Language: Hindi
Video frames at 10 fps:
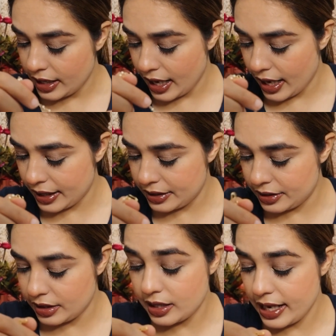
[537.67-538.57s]
एंड
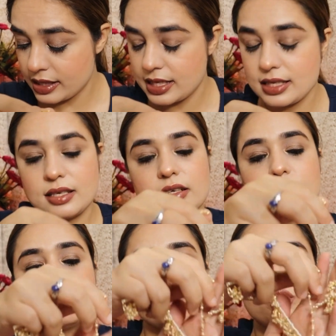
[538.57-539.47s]
एक्सेस हर
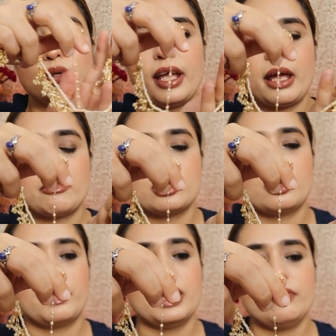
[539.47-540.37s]
स्टोर है अमेजोन
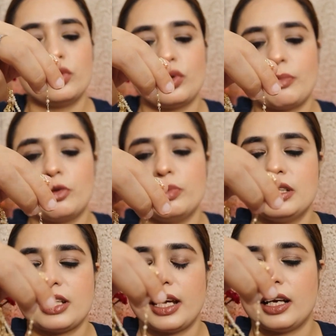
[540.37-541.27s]
पे तो आपको मिल
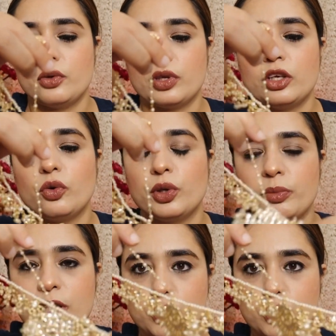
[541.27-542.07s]
जाएगा उनकी और भी